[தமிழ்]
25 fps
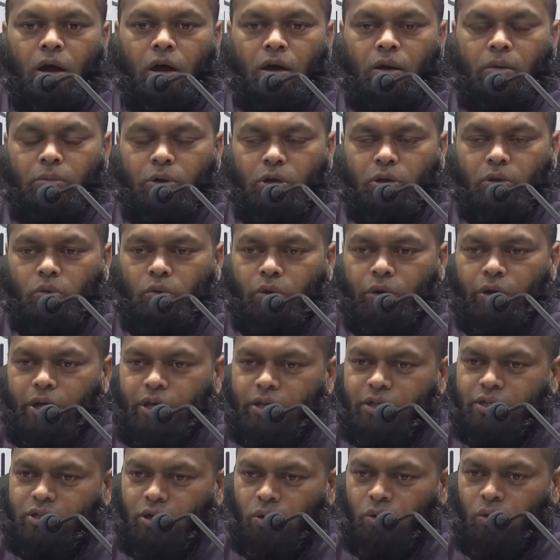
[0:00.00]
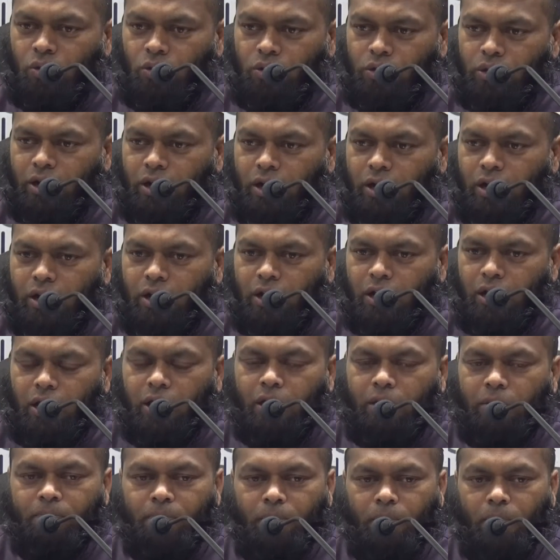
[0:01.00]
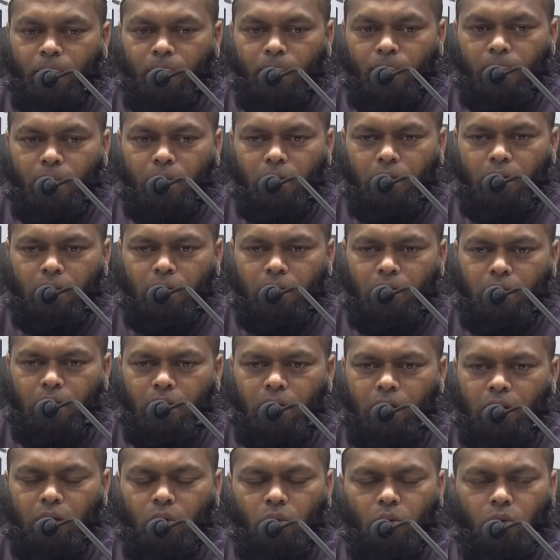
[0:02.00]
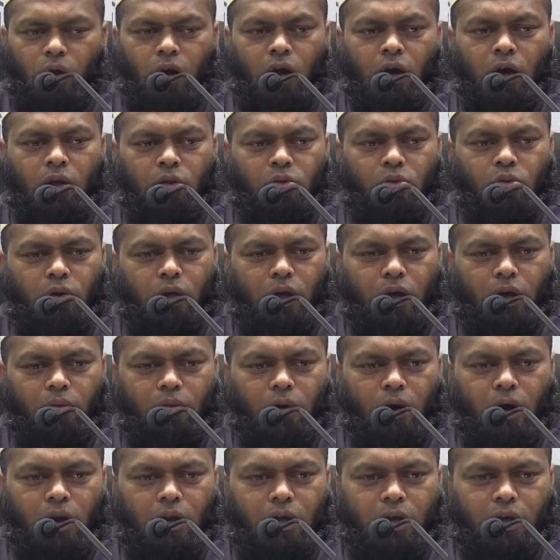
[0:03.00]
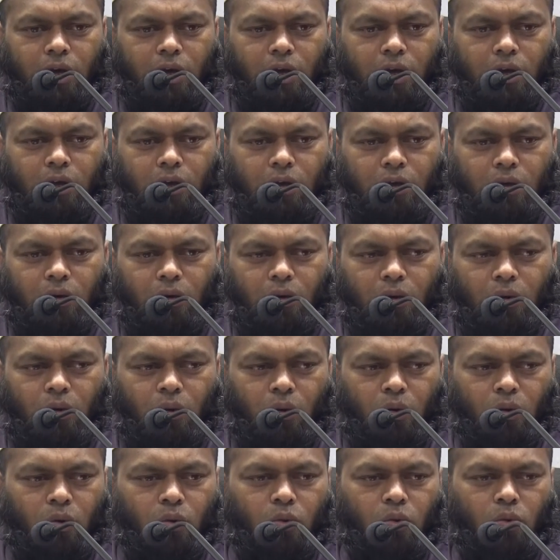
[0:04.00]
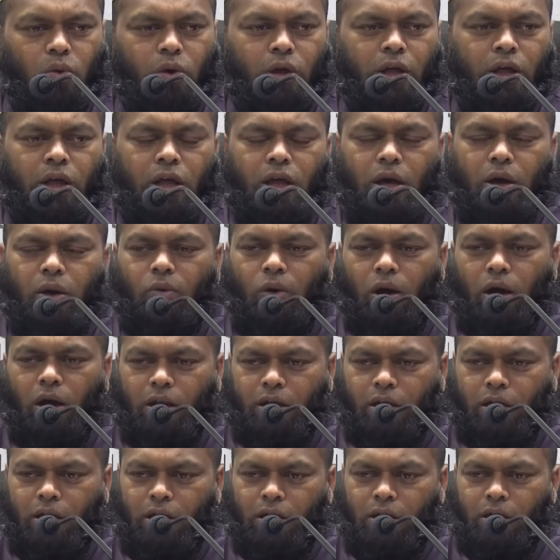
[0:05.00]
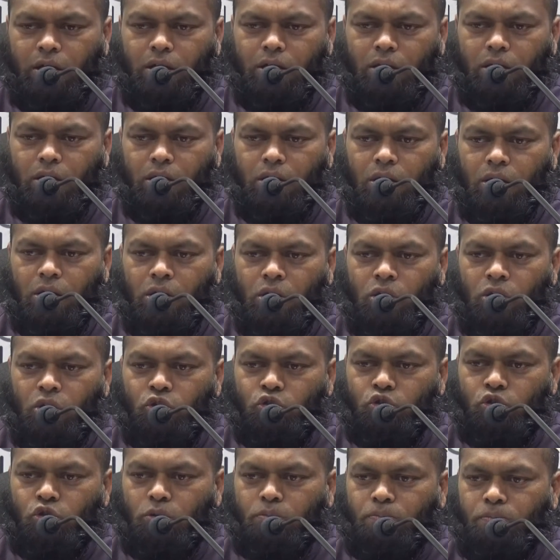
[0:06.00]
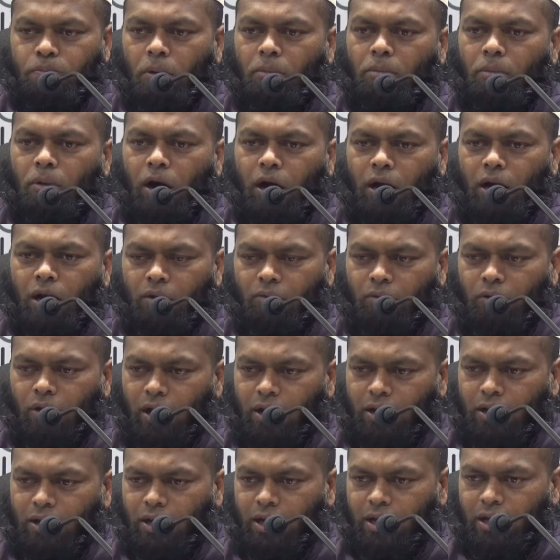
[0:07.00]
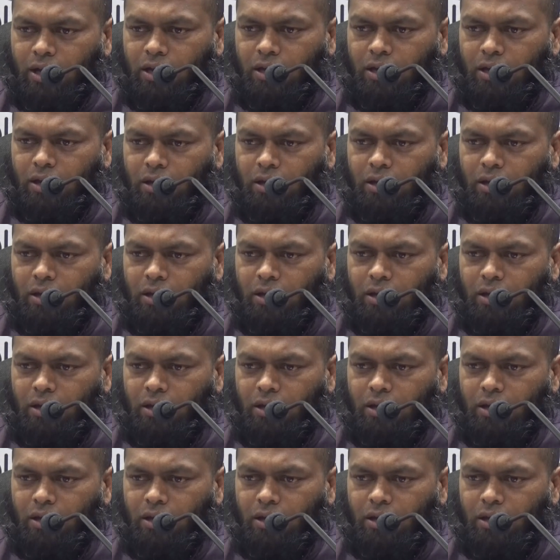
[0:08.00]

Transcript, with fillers: அன்பிற்குரிய சகோதரர்களே இந்த உலகத்துடைய வாழ்க்கை ஒரு குறுகிய வாழ்க்கை சொற்பமான வாழ்க்கை